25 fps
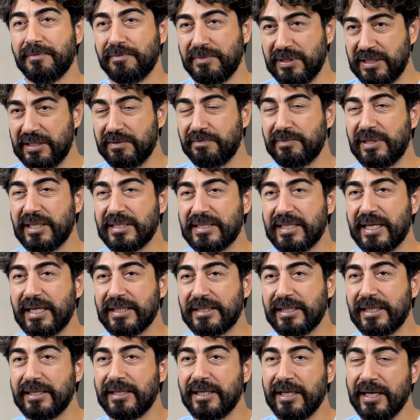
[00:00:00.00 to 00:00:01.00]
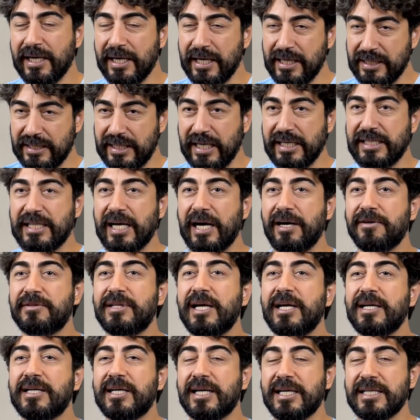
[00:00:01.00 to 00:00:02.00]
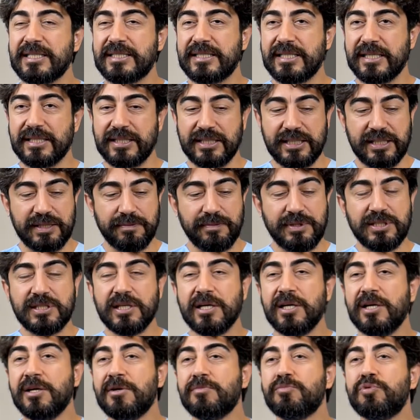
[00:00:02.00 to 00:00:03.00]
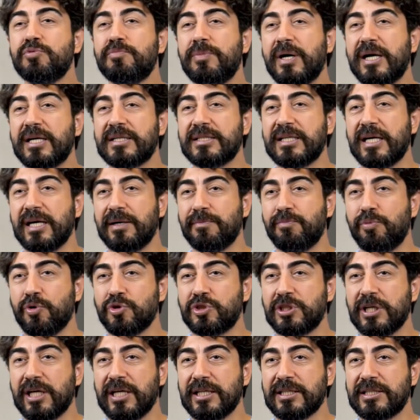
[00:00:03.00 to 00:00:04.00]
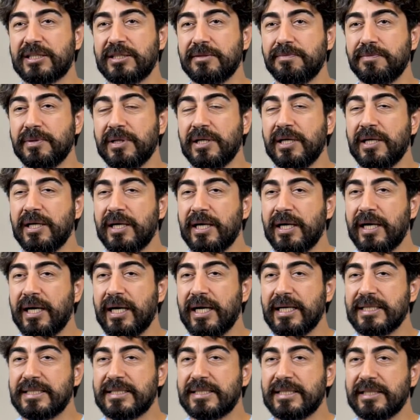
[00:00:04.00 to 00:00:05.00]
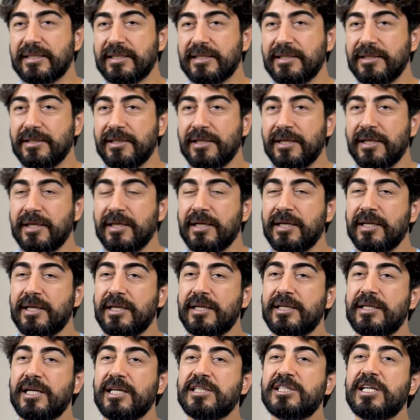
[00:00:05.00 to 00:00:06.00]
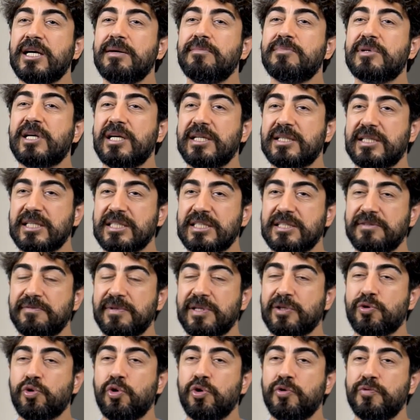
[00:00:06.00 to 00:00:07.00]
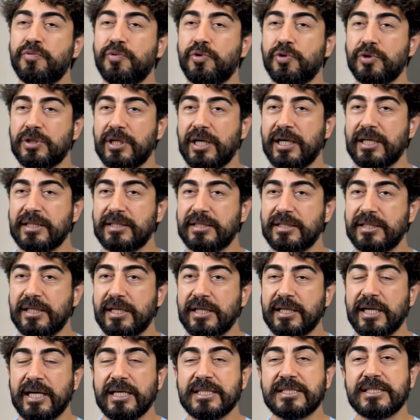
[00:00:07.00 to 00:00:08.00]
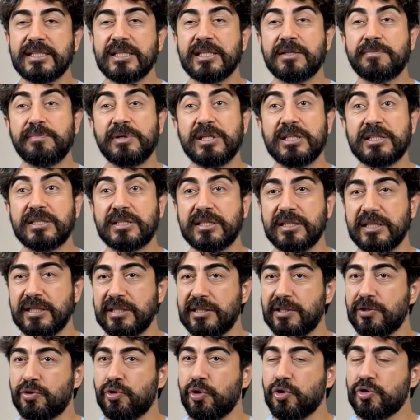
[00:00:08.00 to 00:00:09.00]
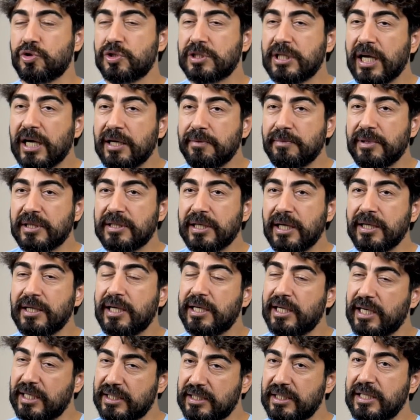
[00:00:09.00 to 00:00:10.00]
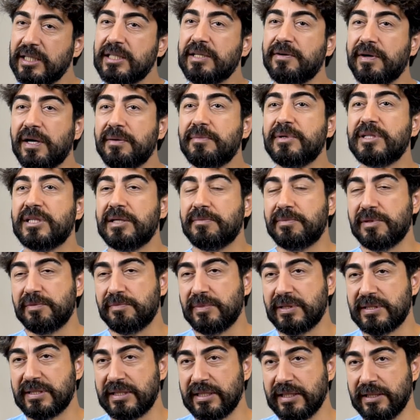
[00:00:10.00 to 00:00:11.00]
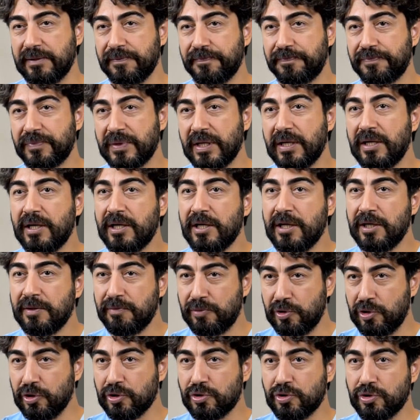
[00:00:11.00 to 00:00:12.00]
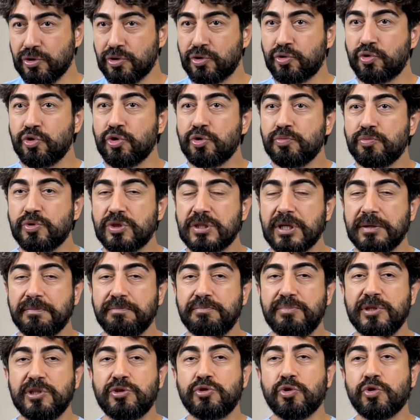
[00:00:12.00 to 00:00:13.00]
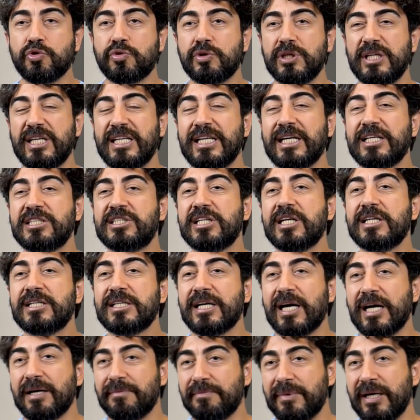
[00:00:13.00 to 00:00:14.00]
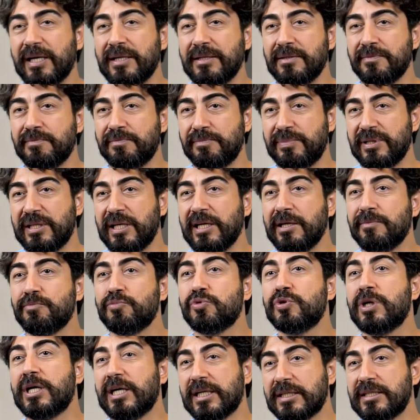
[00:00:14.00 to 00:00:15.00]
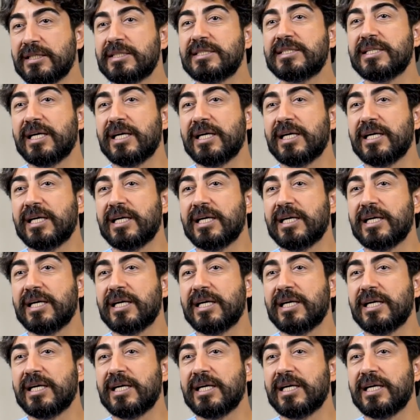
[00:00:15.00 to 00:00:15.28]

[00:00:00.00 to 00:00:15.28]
Bizim de zaten tedaviden kastettiğimiz bu bardağı boşaltıp hastanın yaşam kalitesini, konforunu artırarak hastalık belirtilerini göstermeden hayatına devam edebilmesi. Biliyorsunuz günümüzde birçok ilaca rağmen bile bunu artık